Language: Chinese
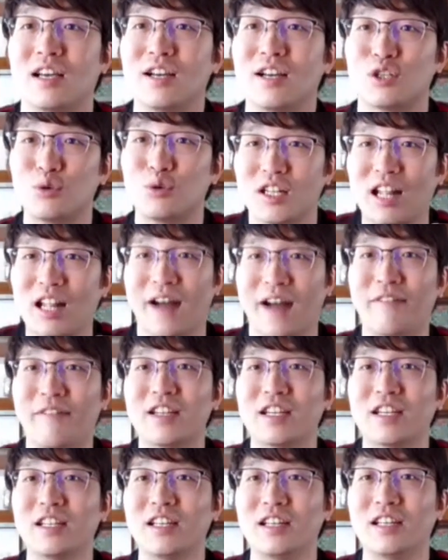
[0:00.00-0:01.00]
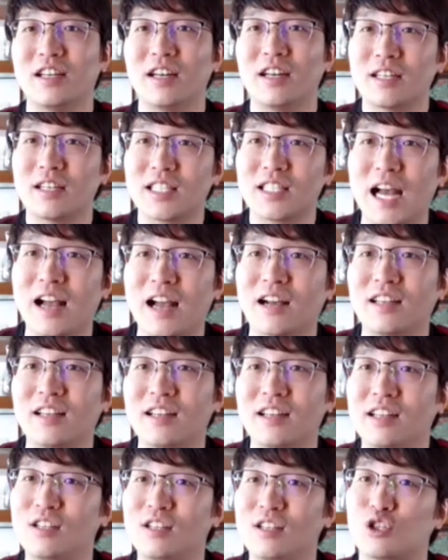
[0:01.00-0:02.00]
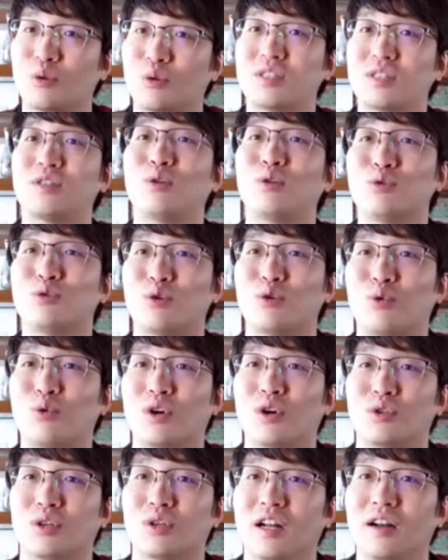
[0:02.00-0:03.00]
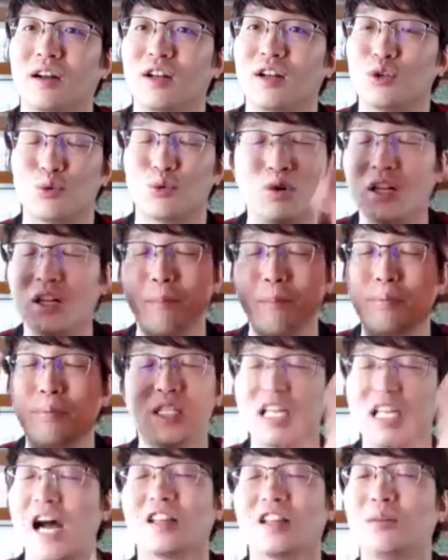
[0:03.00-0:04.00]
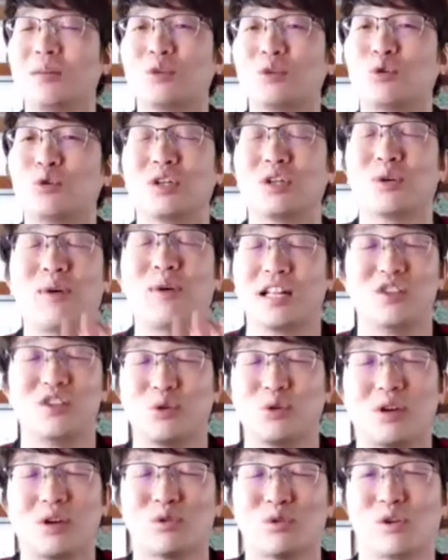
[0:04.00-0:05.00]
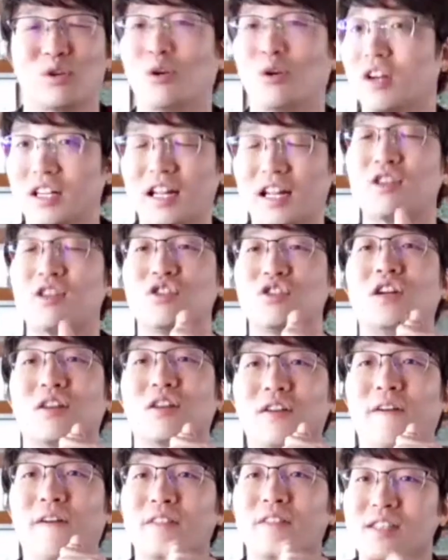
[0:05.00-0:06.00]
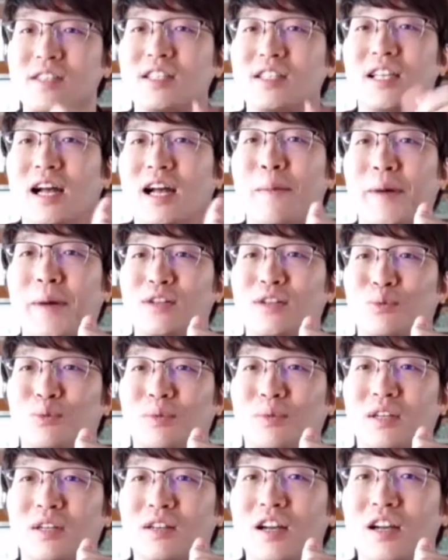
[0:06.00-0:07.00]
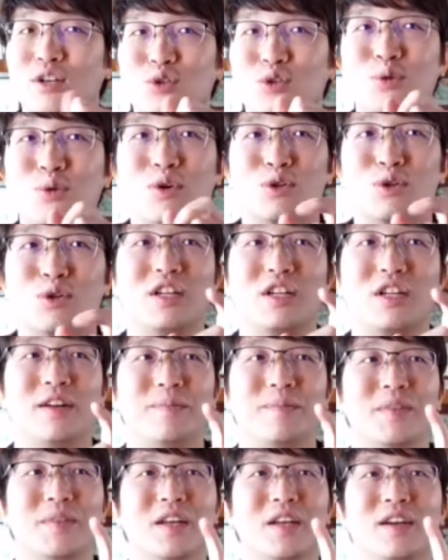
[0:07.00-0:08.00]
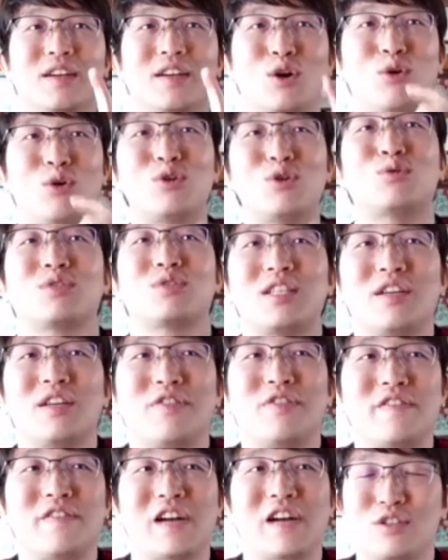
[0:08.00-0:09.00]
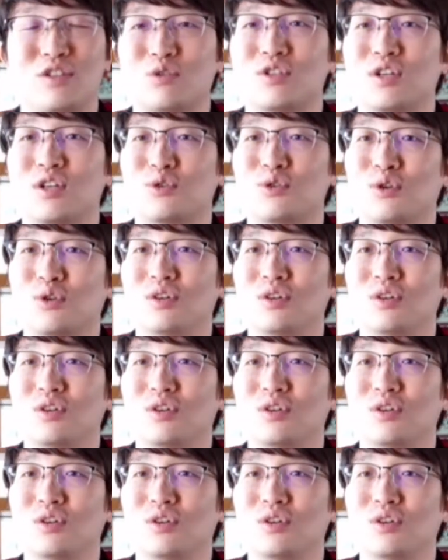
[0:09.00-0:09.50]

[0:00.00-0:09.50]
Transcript: 就你弹完这个音，下一个音你手自动就过去。如果你不想那么多的话，你就靠手，它是能记下来八九不离所以我觉得，没错，有一种记忆方法就是这种，